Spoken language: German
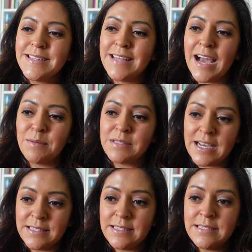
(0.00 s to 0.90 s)
da hat
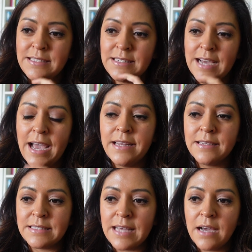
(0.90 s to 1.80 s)
tatsächlich eine
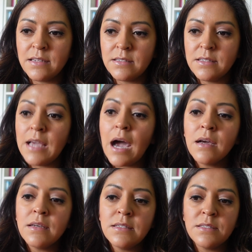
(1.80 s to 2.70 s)
gesagt,
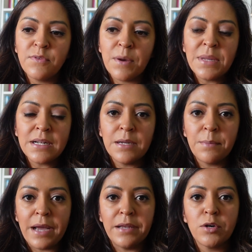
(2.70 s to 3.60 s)
ja, ich vermittle
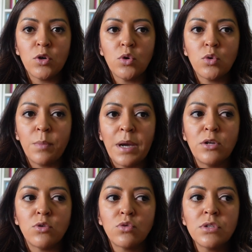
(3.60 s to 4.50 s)
meine,
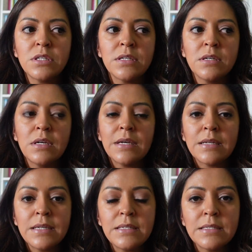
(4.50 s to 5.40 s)
meine Hunde
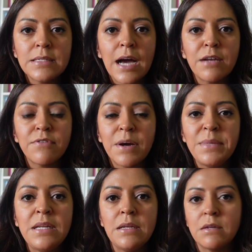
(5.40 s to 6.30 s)
nicht an
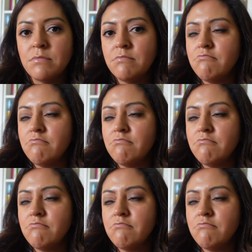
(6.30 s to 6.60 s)
Familien.